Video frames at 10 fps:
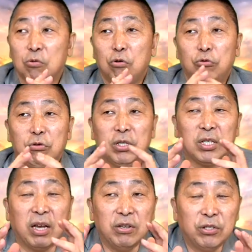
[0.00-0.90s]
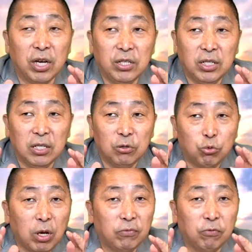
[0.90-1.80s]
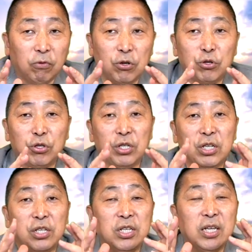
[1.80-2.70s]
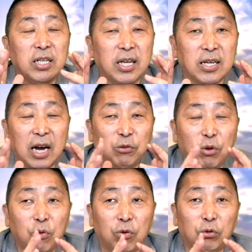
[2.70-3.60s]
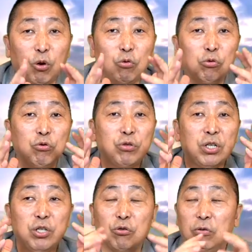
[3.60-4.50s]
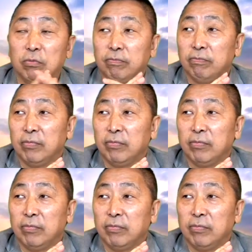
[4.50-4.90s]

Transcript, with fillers: 过去曾曾经说服我的事情，今天俨然对我都都是一种